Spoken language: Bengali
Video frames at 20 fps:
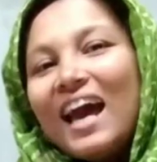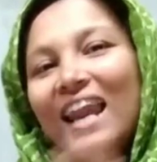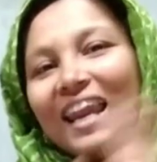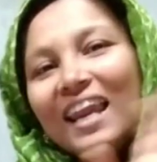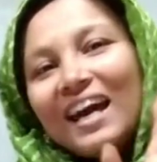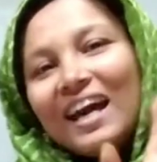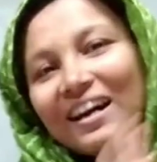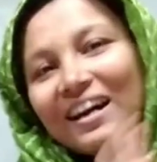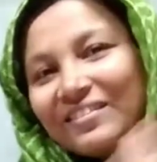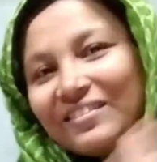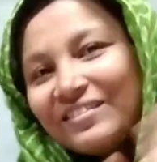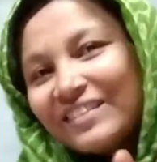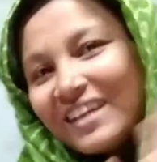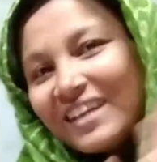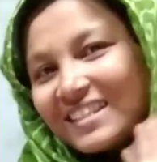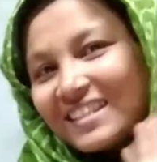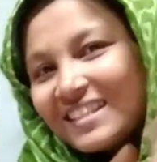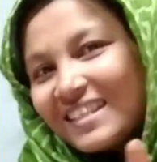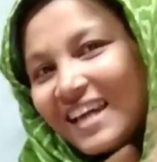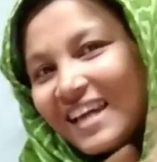আল্লাহ
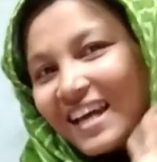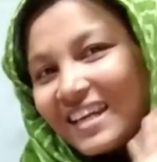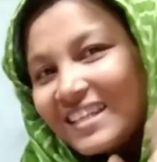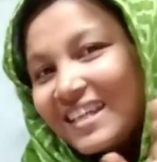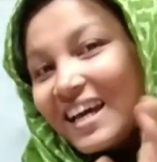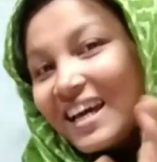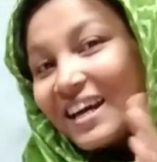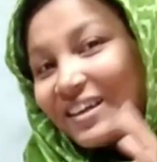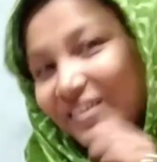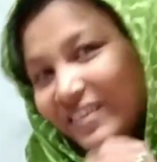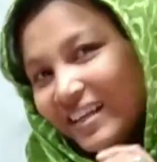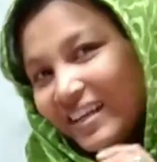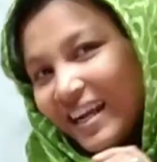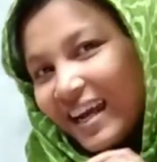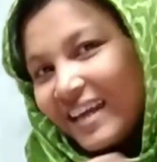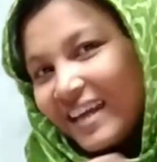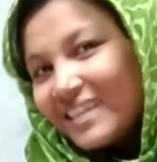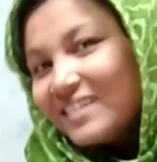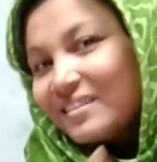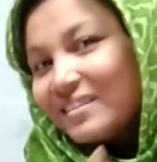হাফেজ টাটা গুড
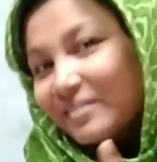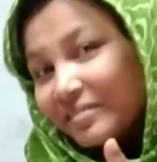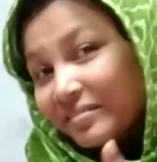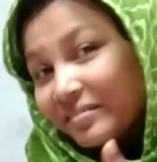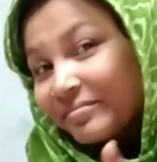নাইট